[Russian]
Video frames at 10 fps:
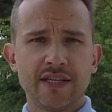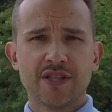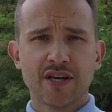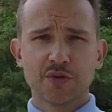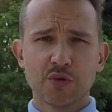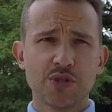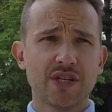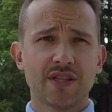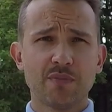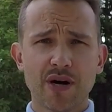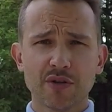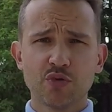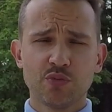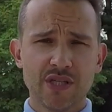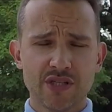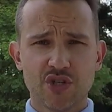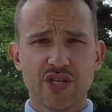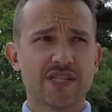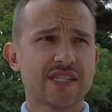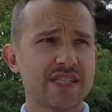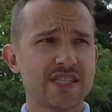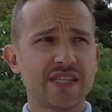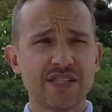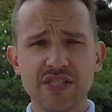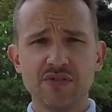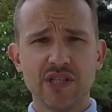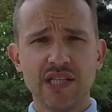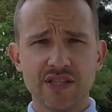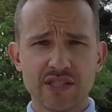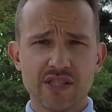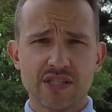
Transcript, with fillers: Итак, друзья, на борту у меня сейчас 9 э, длинных